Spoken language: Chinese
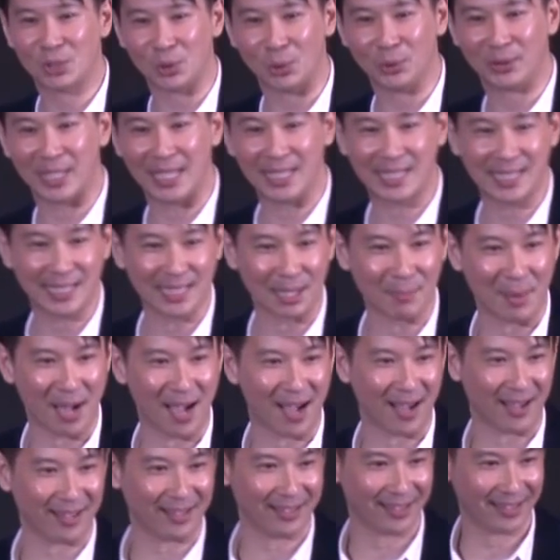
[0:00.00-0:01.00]
列的主题是什
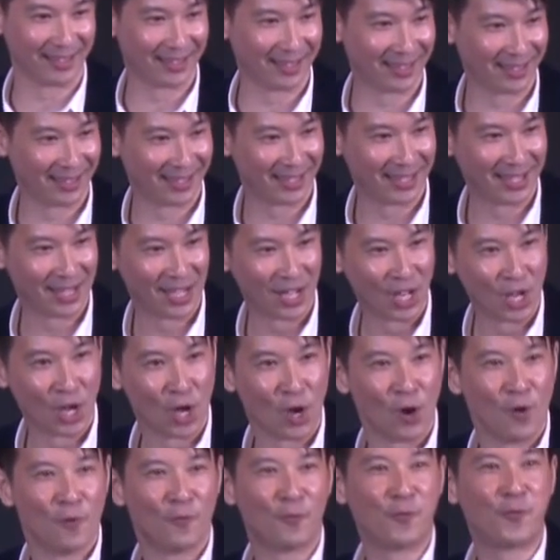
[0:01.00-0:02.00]
么
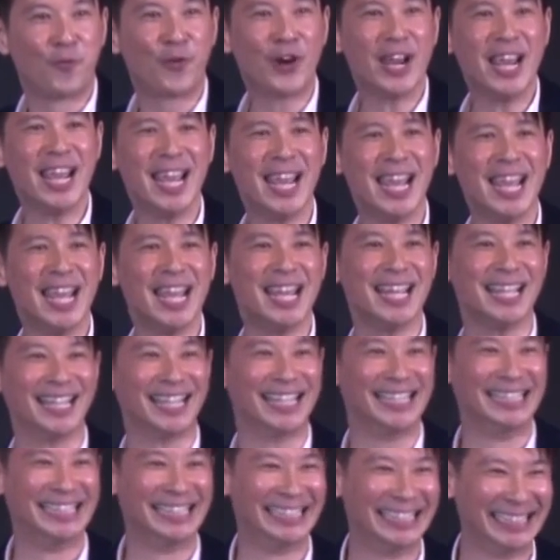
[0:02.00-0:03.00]

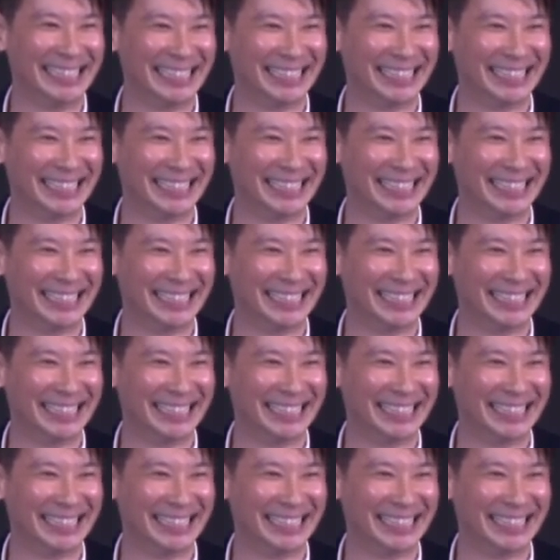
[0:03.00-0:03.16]
？Free。